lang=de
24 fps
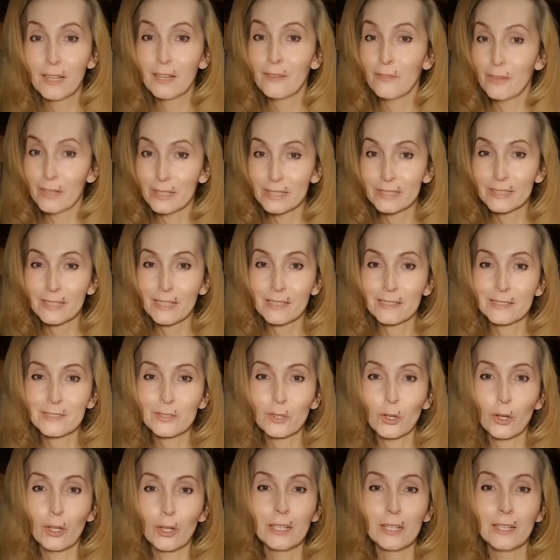Fand ich ganz
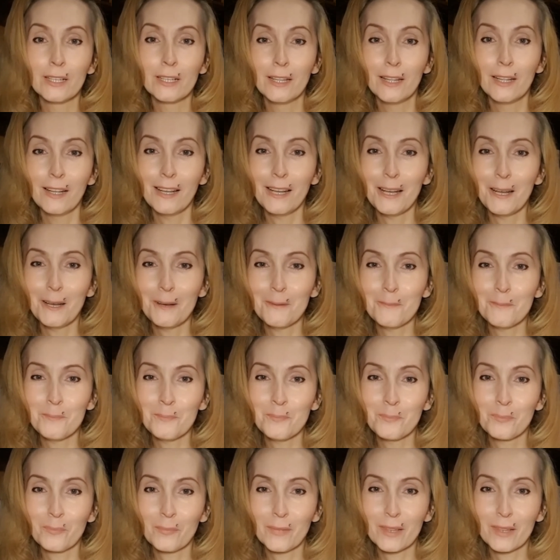toll. Ähm,